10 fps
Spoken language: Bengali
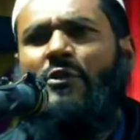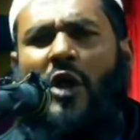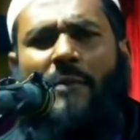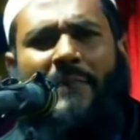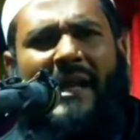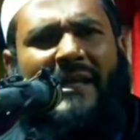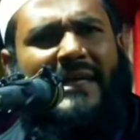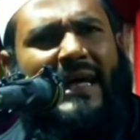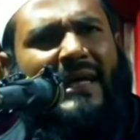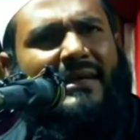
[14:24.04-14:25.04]
কোনো
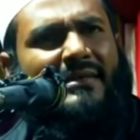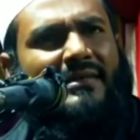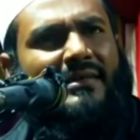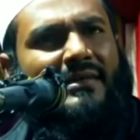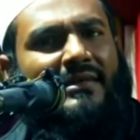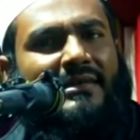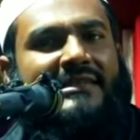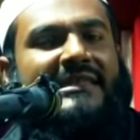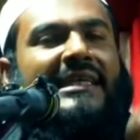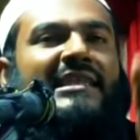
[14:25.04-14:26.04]
প্রাণীকে
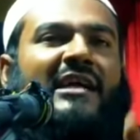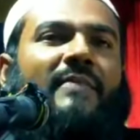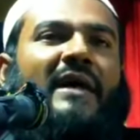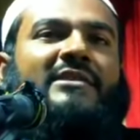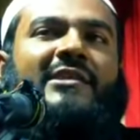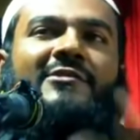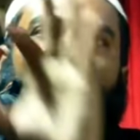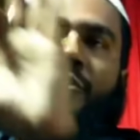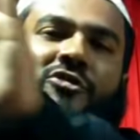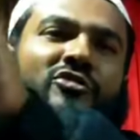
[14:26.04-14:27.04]
যে তার বাচ্চার
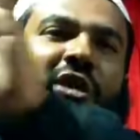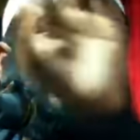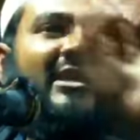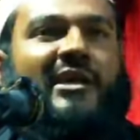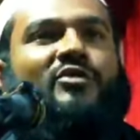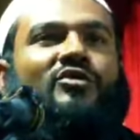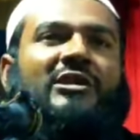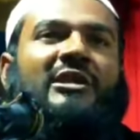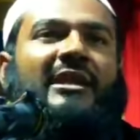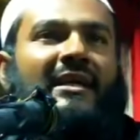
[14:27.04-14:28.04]
জন্য দোকান থেকে দুধ
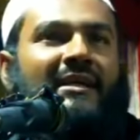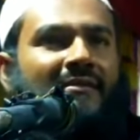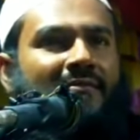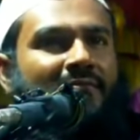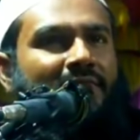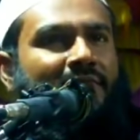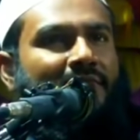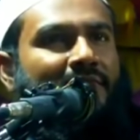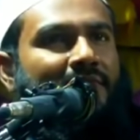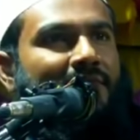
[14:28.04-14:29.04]
কিনে আনে
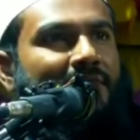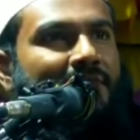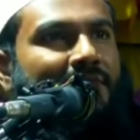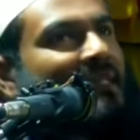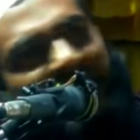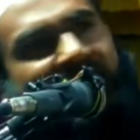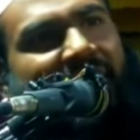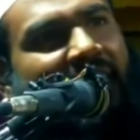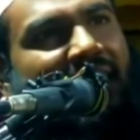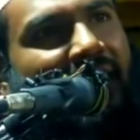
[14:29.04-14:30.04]

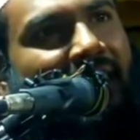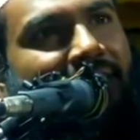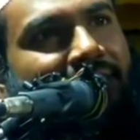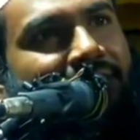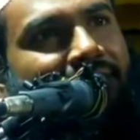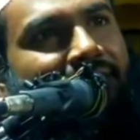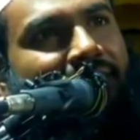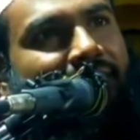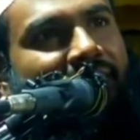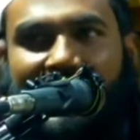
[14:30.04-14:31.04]
দেখেছেন এটা
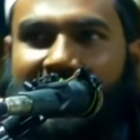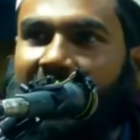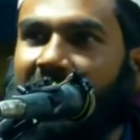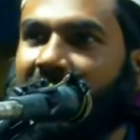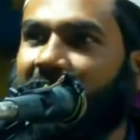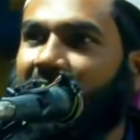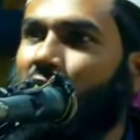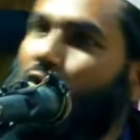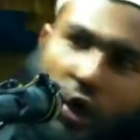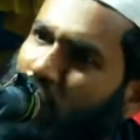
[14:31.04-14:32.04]
দেখেননি
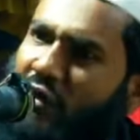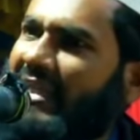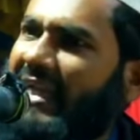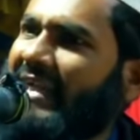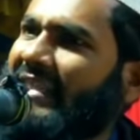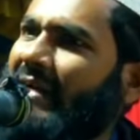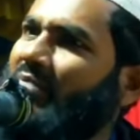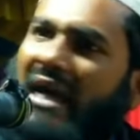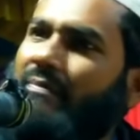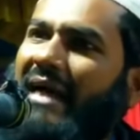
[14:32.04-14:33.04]
গরুকে দেখেছেন
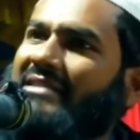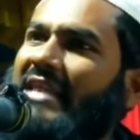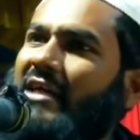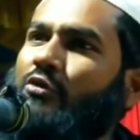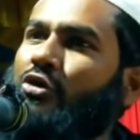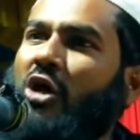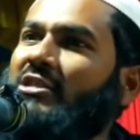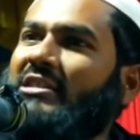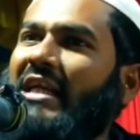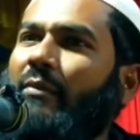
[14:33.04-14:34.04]
তার বাচ্চার দুধ
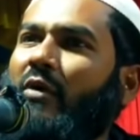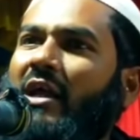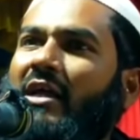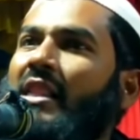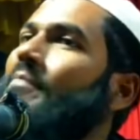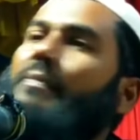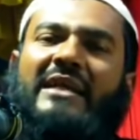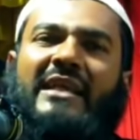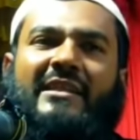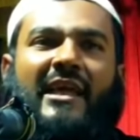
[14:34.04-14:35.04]
হচ্ছে না বলে
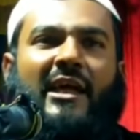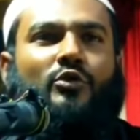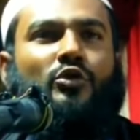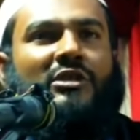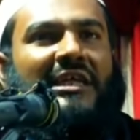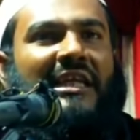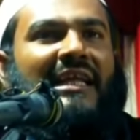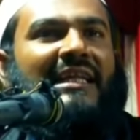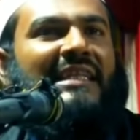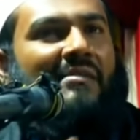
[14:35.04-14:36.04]
বাজার থেকে দুধ কিনে
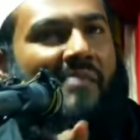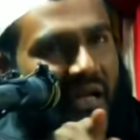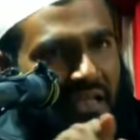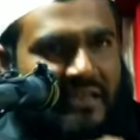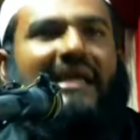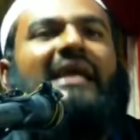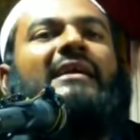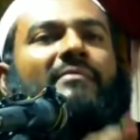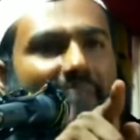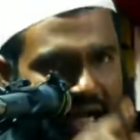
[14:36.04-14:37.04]
এনে তার মালিক তার
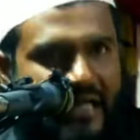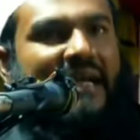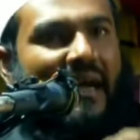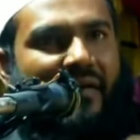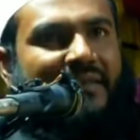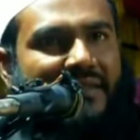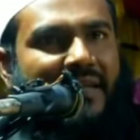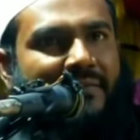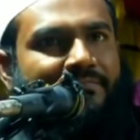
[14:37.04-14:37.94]
মাকে খাওয়াচ্ছে